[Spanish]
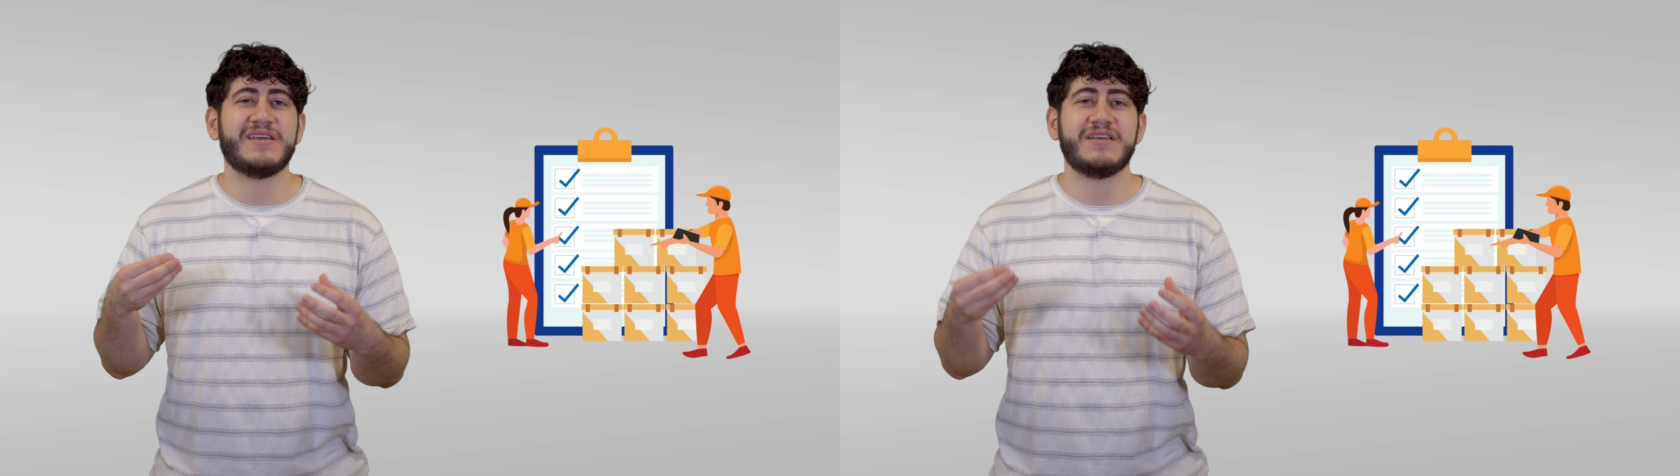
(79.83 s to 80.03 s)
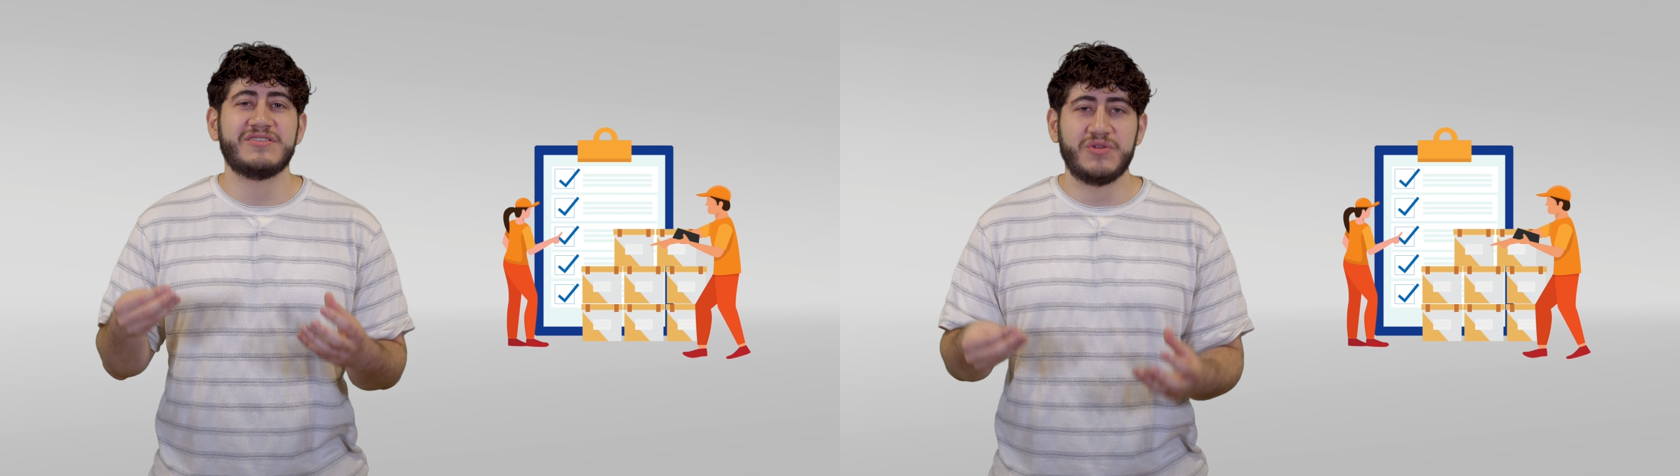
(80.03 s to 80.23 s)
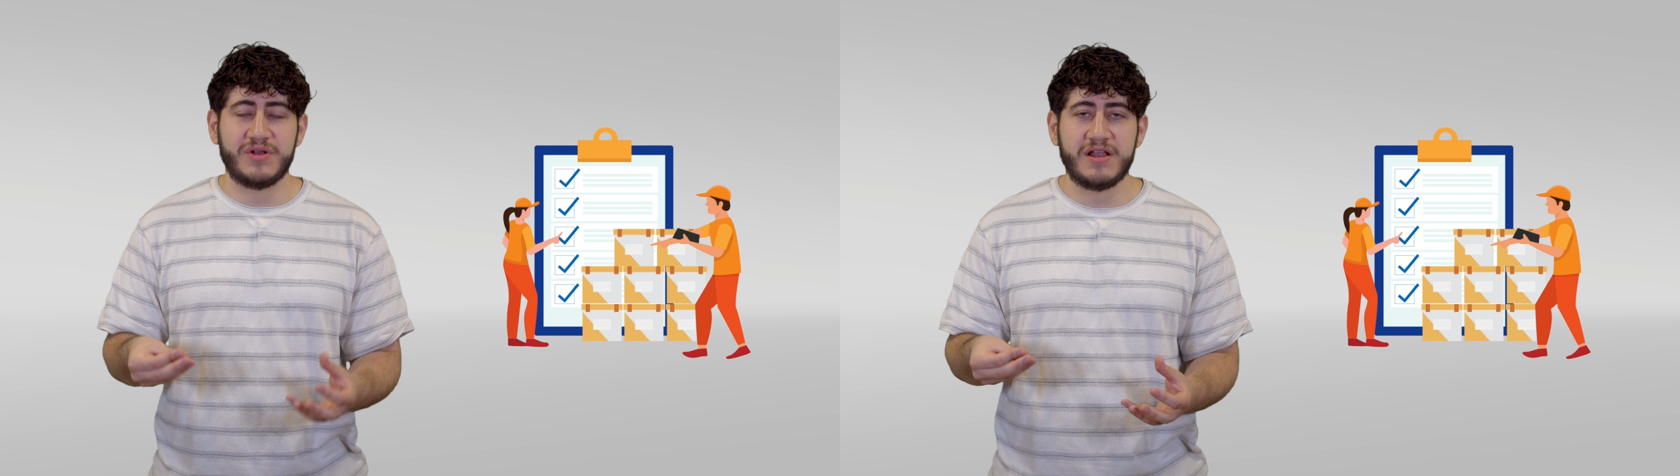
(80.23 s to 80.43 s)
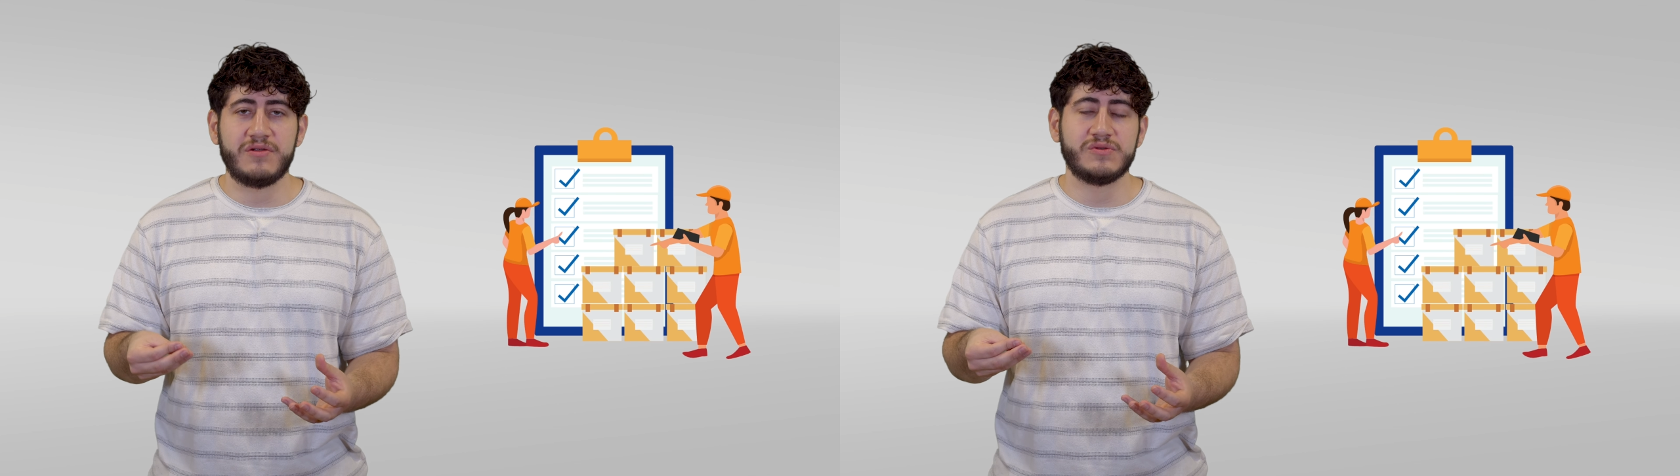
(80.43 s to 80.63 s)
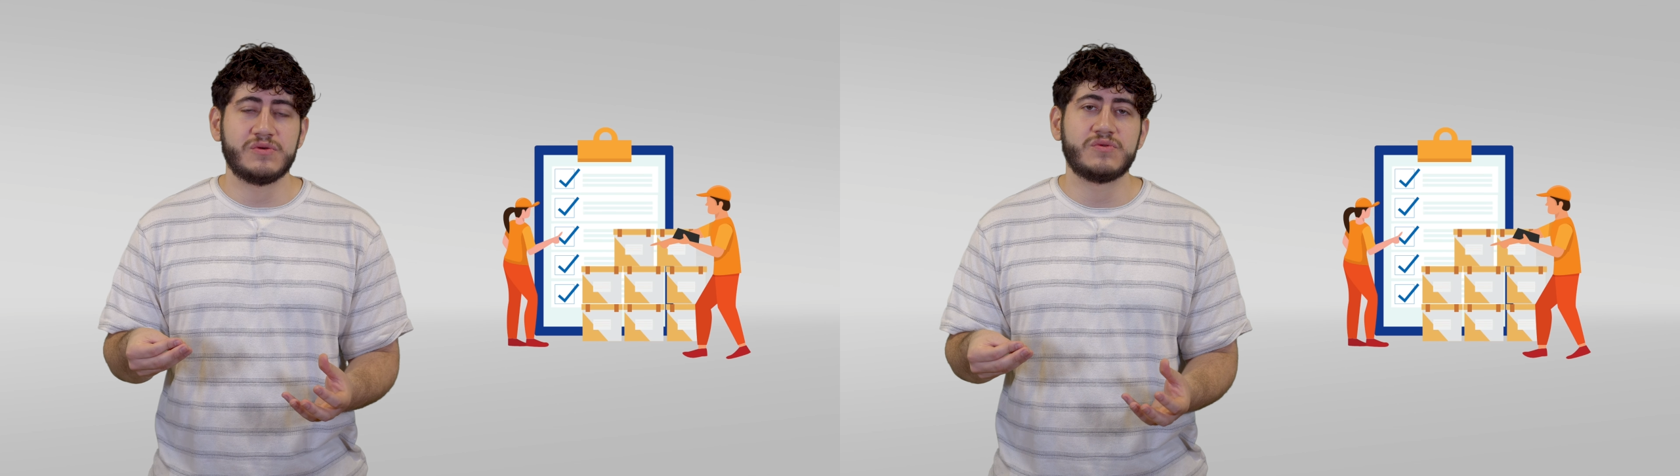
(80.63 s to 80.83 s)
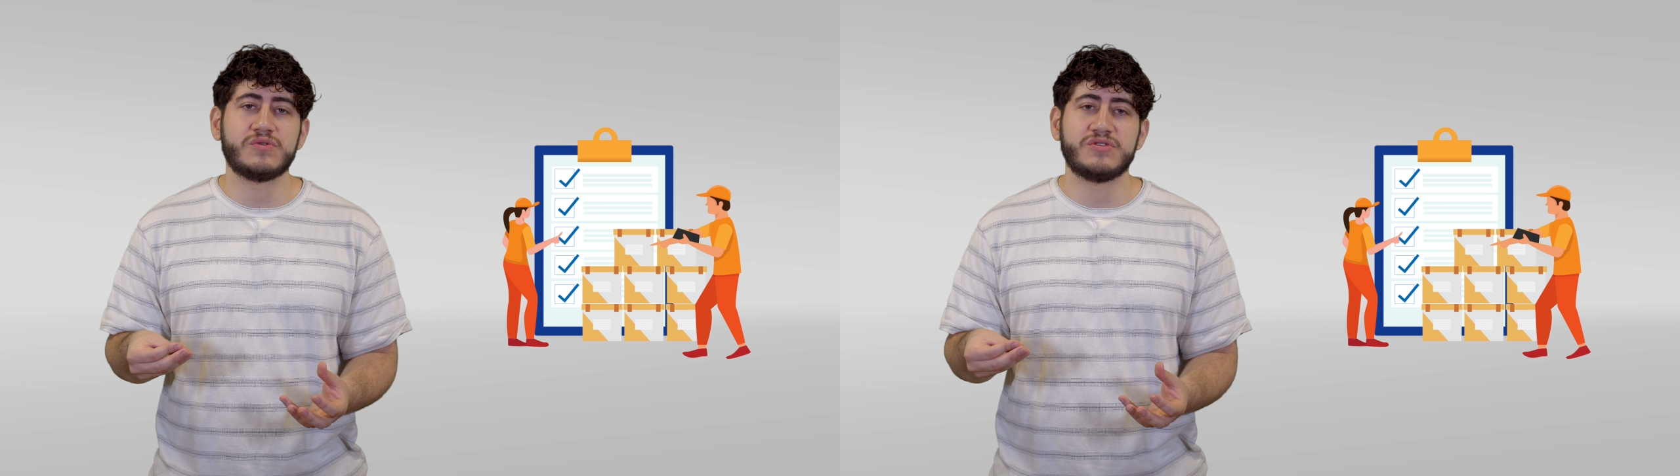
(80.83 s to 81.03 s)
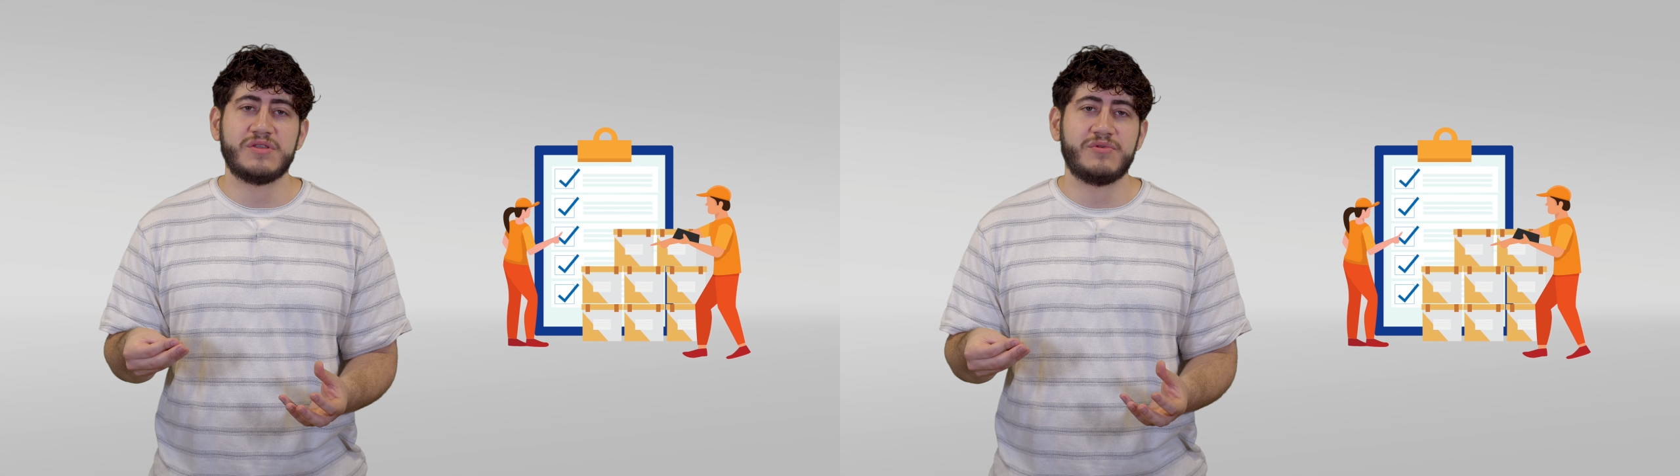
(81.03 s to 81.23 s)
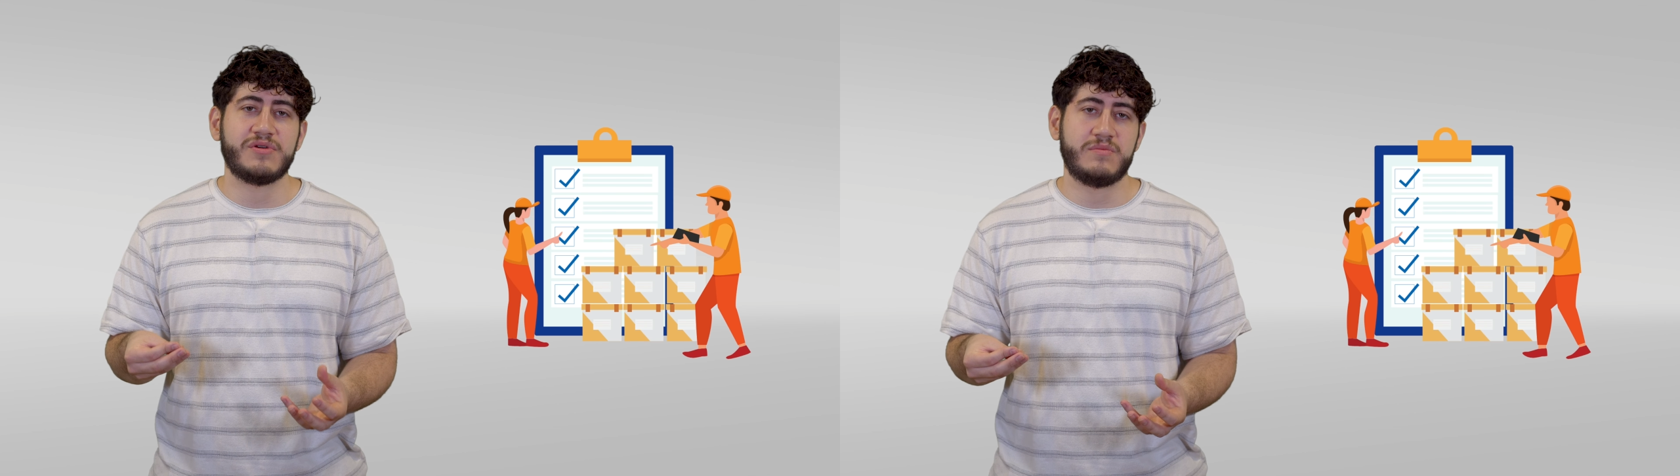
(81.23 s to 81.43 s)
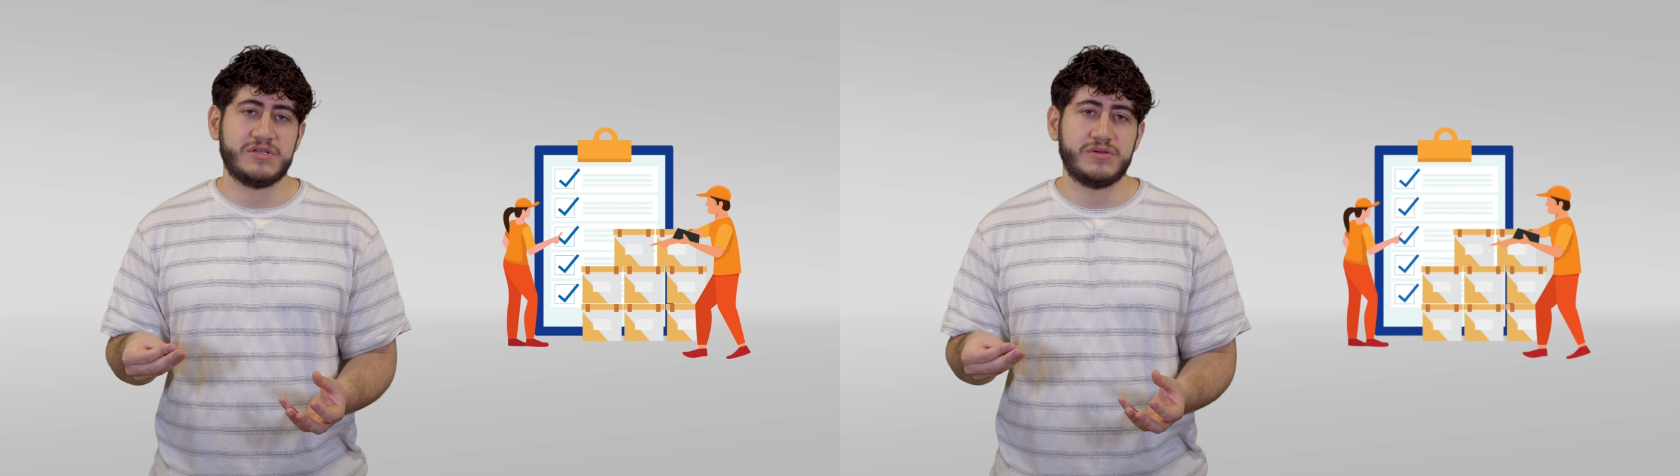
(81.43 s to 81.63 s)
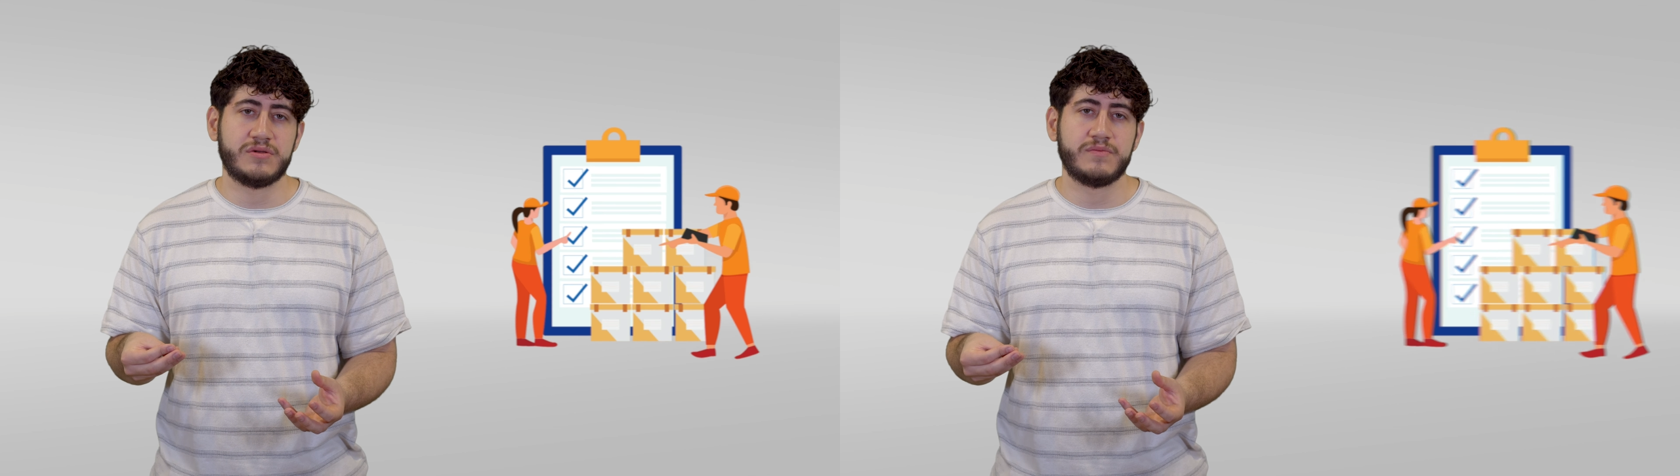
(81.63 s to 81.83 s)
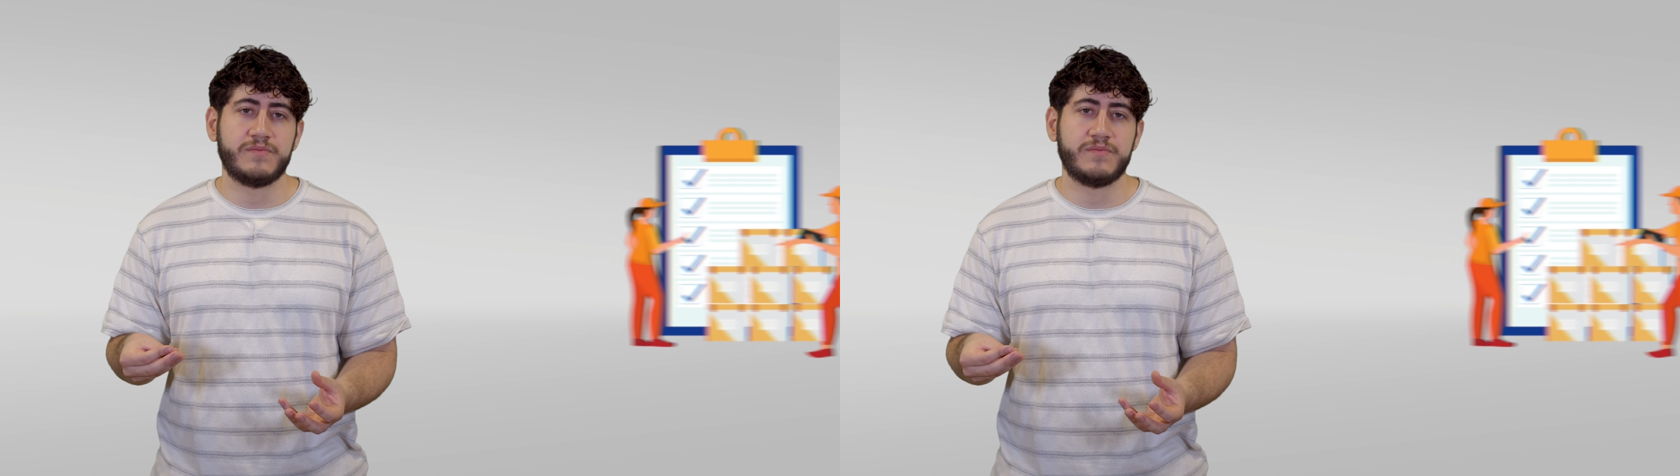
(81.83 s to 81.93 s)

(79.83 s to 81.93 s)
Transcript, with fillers: gestionar los concursos de programación.